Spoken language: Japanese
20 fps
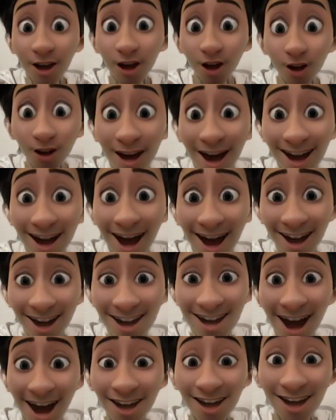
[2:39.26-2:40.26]
砂が
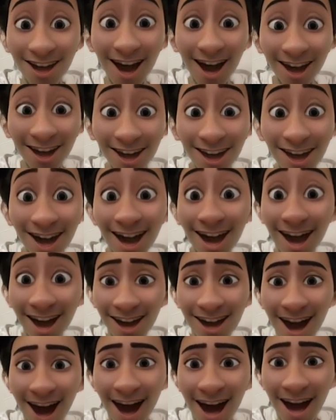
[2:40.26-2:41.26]
カチカチじゃな
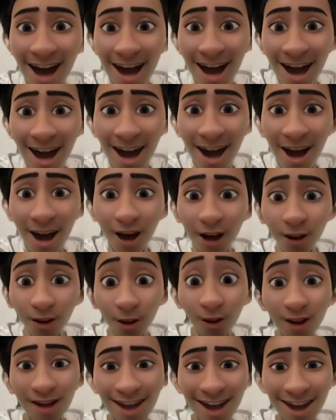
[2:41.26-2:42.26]
いか
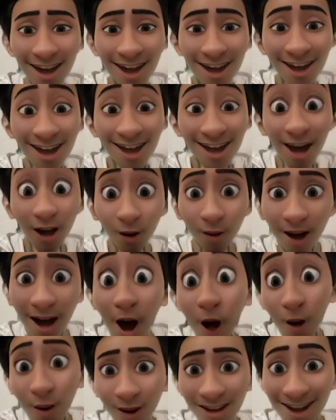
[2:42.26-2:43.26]
ウッディ兄さんの
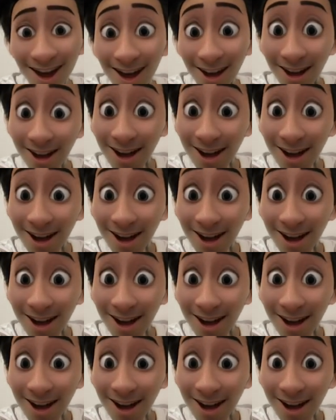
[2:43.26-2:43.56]
顔ぐら